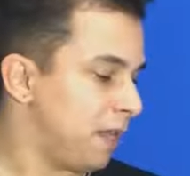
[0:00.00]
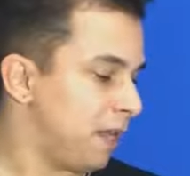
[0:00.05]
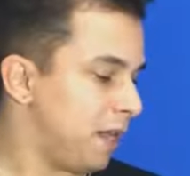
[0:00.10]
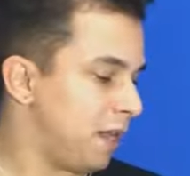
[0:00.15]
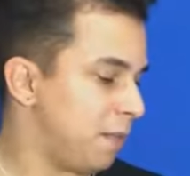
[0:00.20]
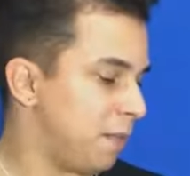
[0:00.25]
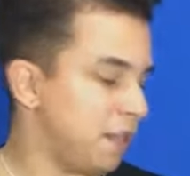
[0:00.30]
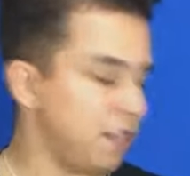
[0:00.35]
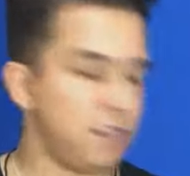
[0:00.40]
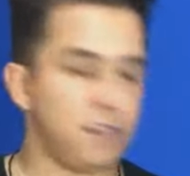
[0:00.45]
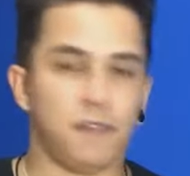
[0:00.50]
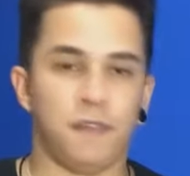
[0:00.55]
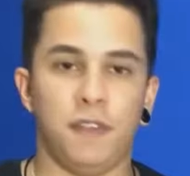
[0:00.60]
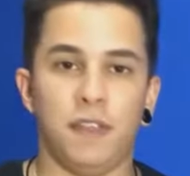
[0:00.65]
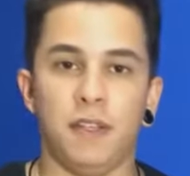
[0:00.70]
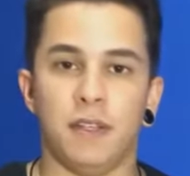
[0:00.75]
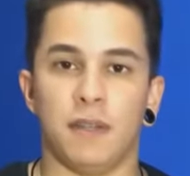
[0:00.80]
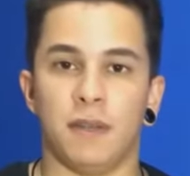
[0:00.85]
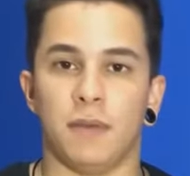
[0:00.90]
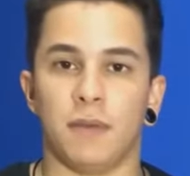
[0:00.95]
é, mais
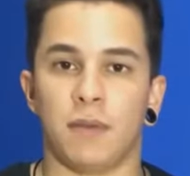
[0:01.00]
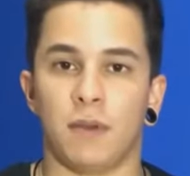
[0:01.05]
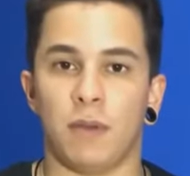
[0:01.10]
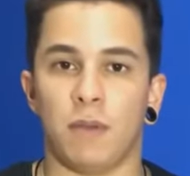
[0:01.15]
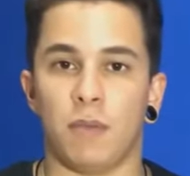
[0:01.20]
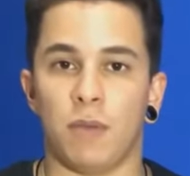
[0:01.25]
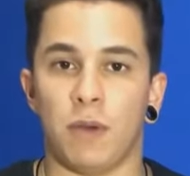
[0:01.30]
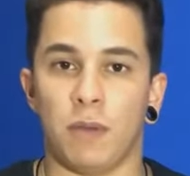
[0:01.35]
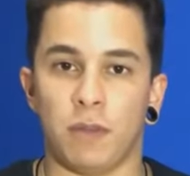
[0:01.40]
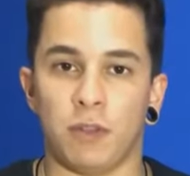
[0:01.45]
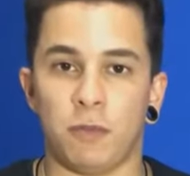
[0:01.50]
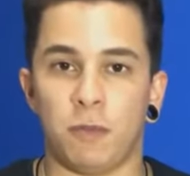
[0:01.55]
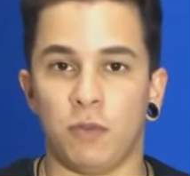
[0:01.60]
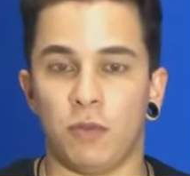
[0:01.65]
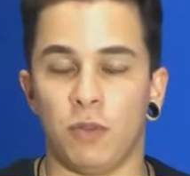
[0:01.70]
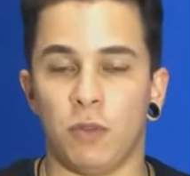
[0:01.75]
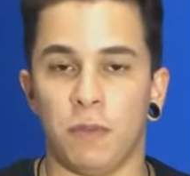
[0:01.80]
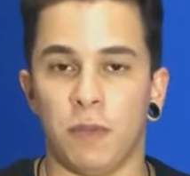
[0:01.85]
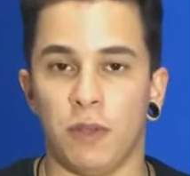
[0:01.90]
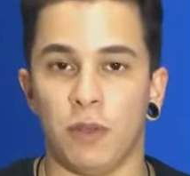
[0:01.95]
fina, com uma, uma,
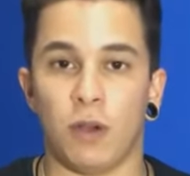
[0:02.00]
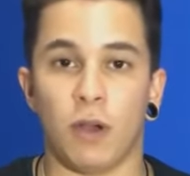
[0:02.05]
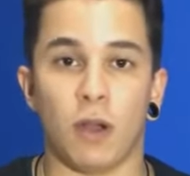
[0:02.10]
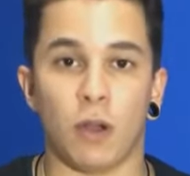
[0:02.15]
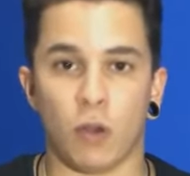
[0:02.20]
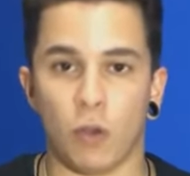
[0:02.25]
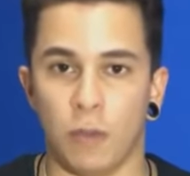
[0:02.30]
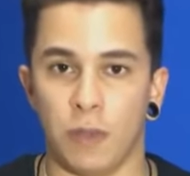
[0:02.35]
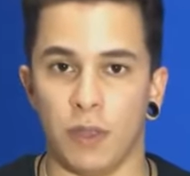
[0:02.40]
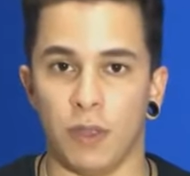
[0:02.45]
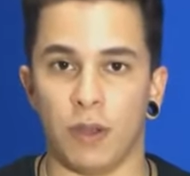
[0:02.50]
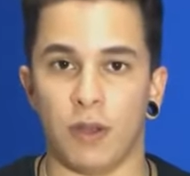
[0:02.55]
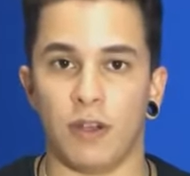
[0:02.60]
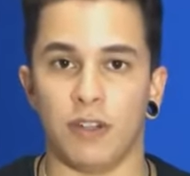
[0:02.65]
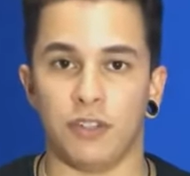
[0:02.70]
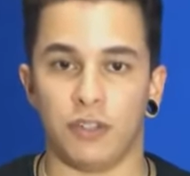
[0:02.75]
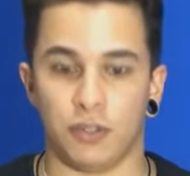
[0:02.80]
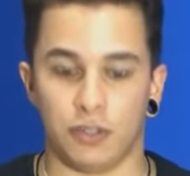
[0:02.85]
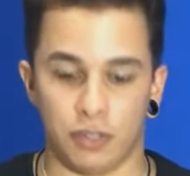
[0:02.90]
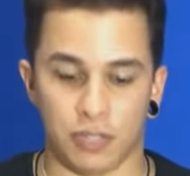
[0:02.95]
espessura menor ou
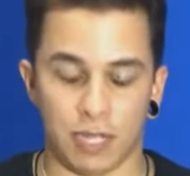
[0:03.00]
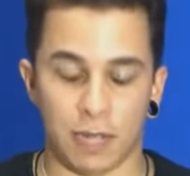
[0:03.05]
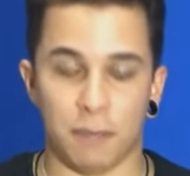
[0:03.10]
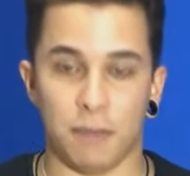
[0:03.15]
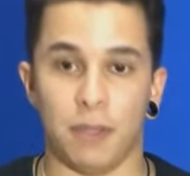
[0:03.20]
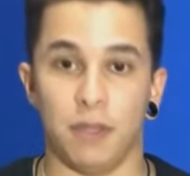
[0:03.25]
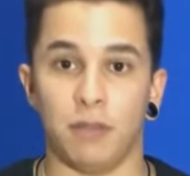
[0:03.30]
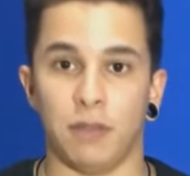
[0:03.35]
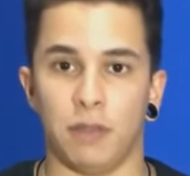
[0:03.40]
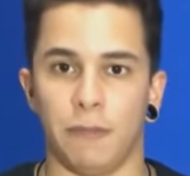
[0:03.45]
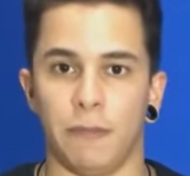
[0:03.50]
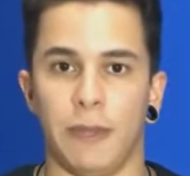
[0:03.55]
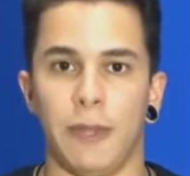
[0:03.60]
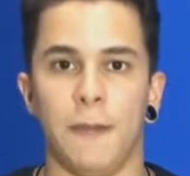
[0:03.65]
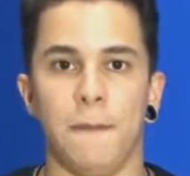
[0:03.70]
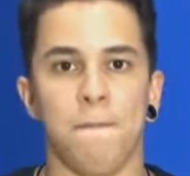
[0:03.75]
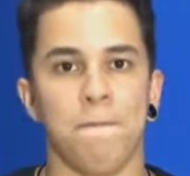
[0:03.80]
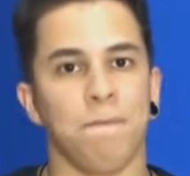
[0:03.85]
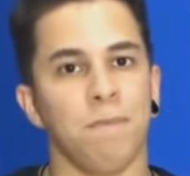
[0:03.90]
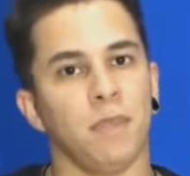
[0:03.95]
menor de, de tamanho
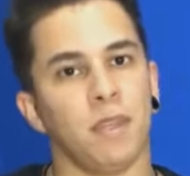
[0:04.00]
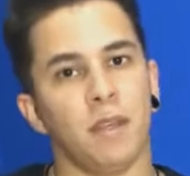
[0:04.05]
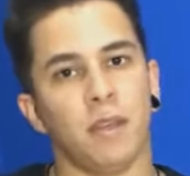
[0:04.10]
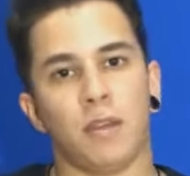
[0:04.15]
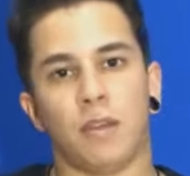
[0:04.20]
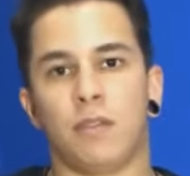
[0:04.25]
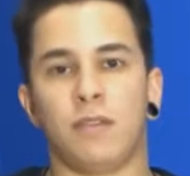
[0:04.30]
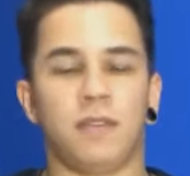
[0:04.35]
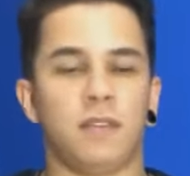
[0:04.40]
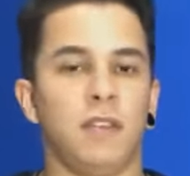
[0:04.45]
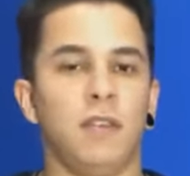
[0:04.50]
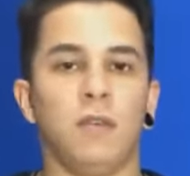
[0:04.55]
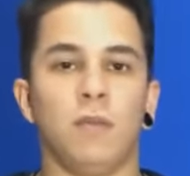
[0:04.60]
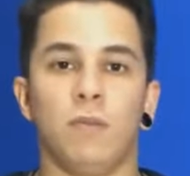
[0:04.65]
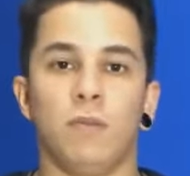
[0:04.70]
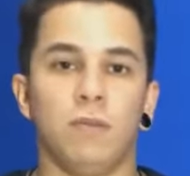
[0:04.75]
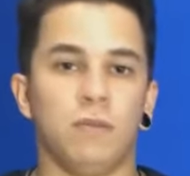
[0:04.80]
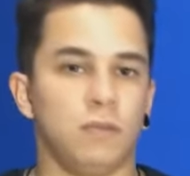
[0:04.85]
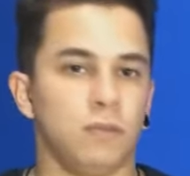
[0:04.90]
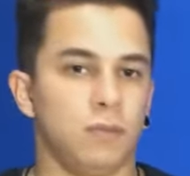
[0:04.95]
também,
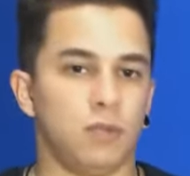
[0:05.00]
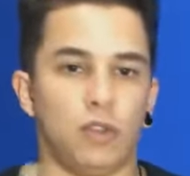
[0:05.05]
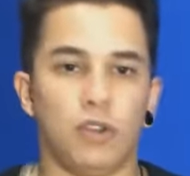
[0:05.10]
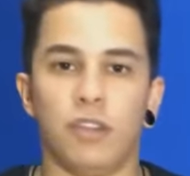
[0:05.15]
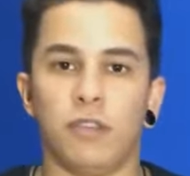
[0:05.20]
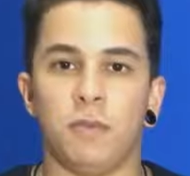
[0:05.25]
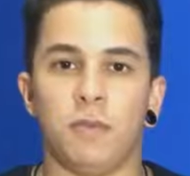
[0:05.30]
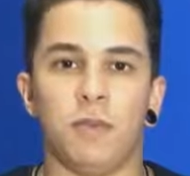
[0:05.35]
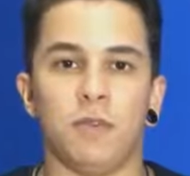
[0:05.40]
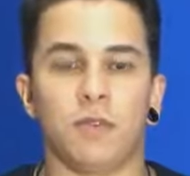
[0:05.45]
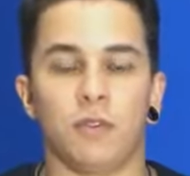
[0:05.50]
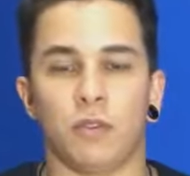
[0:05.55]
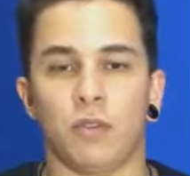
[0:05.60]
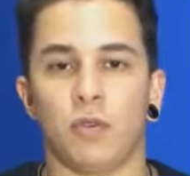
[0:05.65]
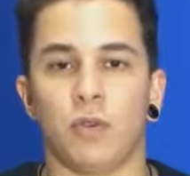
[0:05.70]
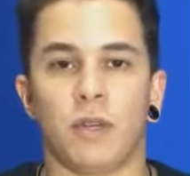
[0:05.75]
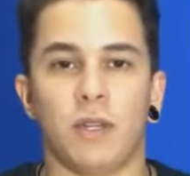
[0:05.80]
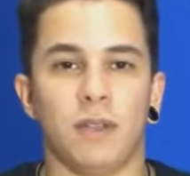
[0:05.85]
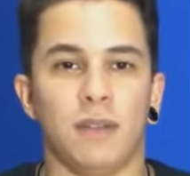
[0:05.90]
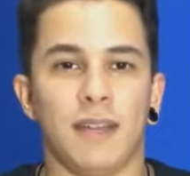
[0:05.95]
cinco, um, dois minutos que eu
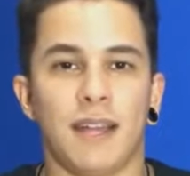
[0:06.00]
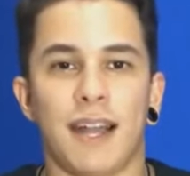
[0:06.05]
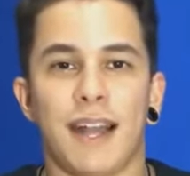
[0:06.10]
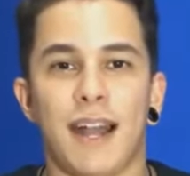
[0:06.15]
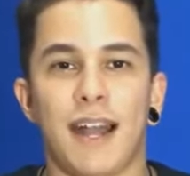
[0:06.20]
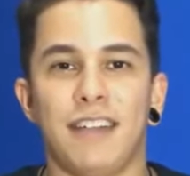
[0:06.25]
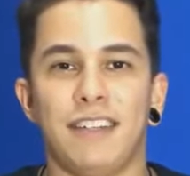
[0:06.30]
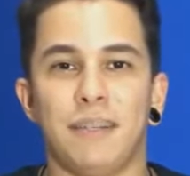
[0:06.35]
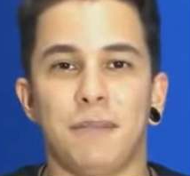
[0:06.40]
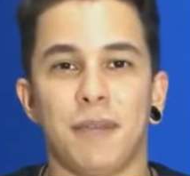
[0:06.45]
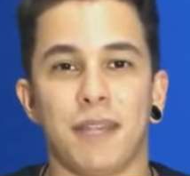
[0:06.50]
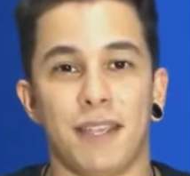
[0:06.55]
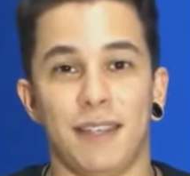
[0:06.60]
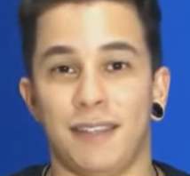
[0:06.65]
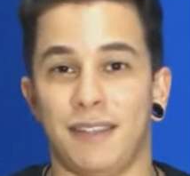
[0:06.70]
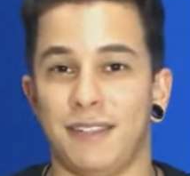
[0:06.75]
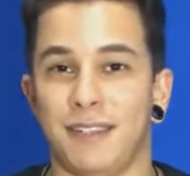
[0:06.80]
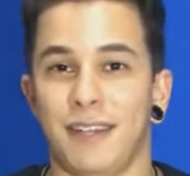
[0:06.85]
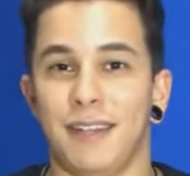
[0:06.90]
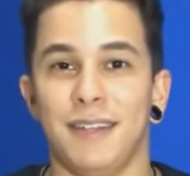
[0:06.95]
estou tocando na caixa, a
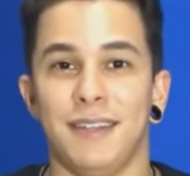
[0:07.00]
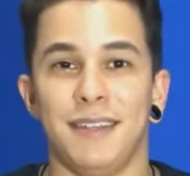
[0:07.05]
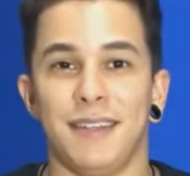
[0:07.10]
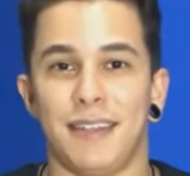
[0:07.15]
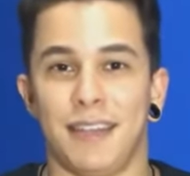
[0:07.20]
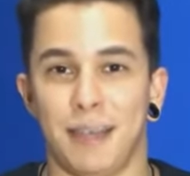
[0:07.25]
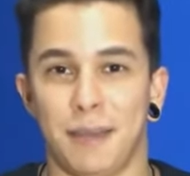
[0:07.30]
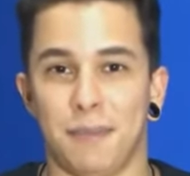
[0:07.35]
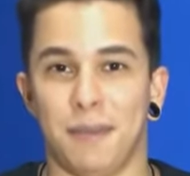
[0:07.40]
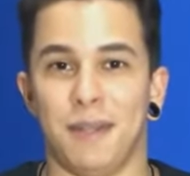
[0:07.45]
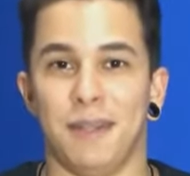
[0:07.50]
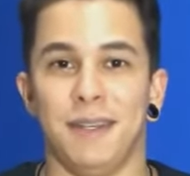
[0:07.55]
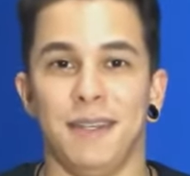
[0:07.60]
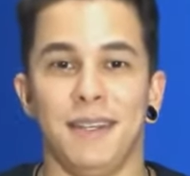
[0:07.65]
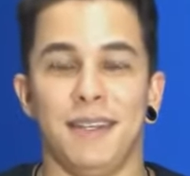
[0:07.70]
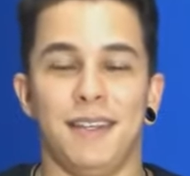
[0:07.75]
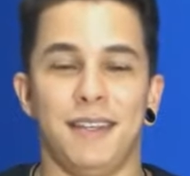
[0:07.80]
baqueta já quebra.